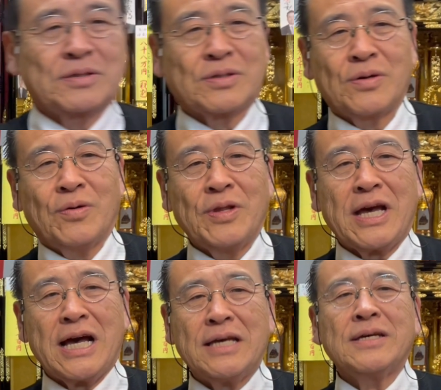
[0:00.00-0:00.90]
しくお願
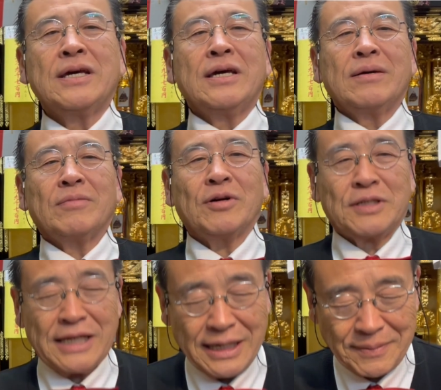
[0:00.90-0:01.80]
い申し上げま
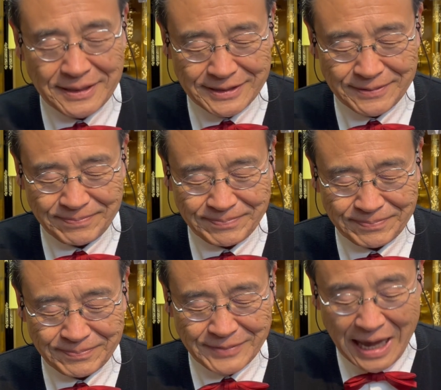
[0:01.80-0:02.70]
す。
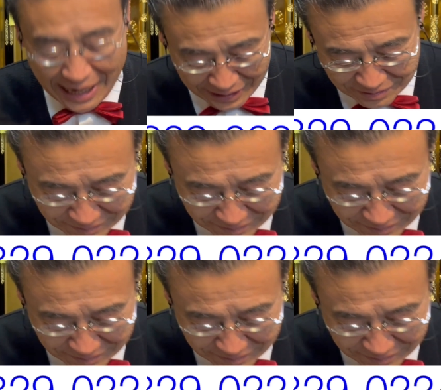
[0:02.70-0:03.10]
はい、こ